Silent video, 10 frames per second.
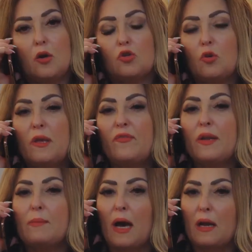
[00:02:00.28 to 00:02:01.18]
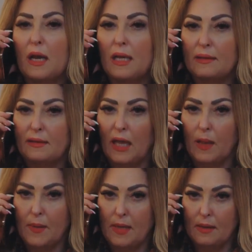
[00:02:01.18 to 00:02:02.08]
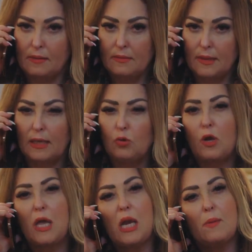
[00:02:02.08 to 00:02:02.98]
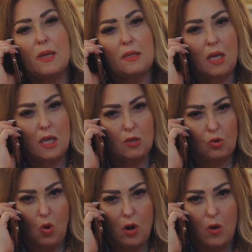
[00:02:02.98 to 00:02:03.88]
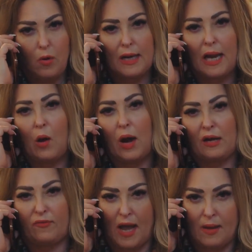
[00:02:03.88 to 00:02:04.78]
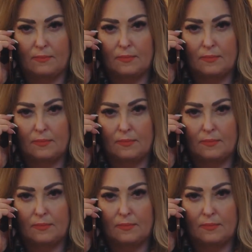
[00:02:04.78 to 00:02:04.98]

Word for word: خصومي في المعركه الانتخابيه خدوا الكلمتين دول وولعوا على الفحم